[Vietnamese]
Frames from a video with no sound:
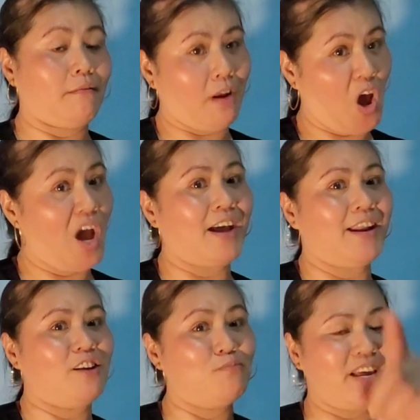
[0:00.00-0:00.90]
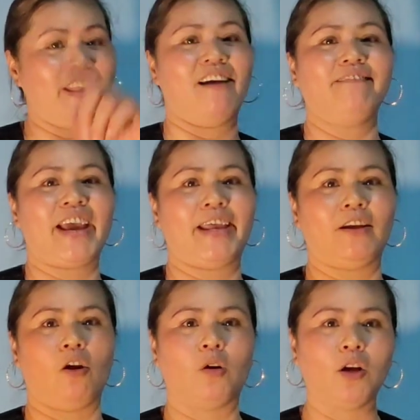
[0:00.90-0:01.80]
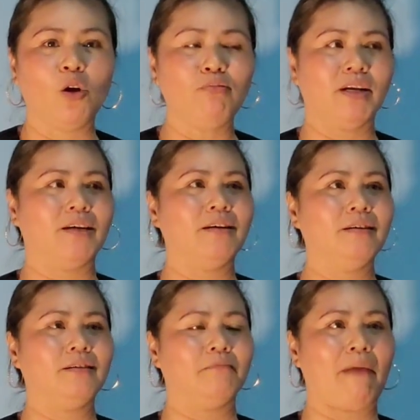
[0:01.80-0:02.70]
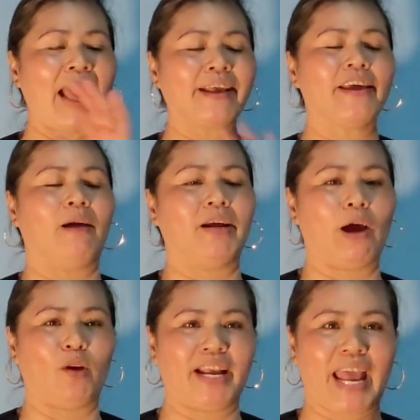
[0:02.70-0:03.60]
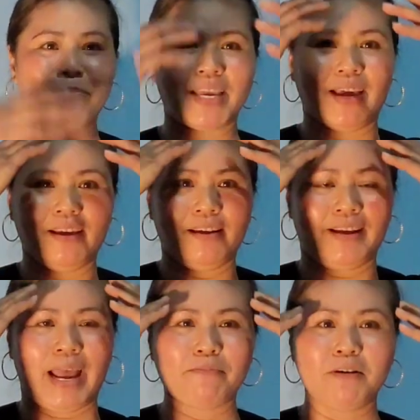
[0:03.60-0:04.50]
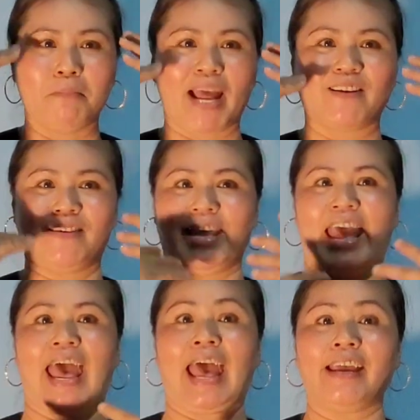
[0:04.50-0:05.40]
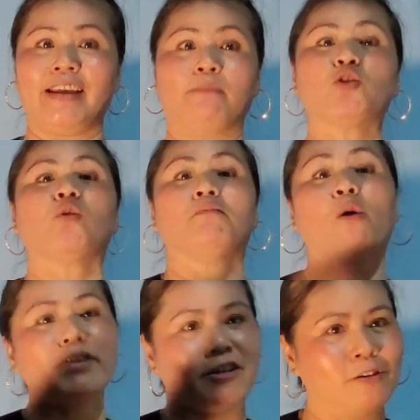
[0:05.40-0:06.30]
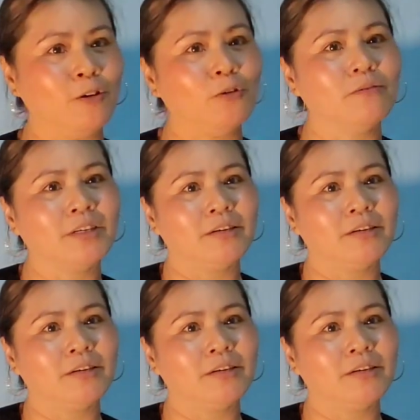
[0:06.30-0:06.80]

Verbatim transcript: Đó là lúc là giỡn vậy. Còn có lúc mà cứ 3 giờ bắt đầu là ngáp nha, ngáp nước mắt lên chảy, ngáp suốt là 4 giờ rưỡi luôn,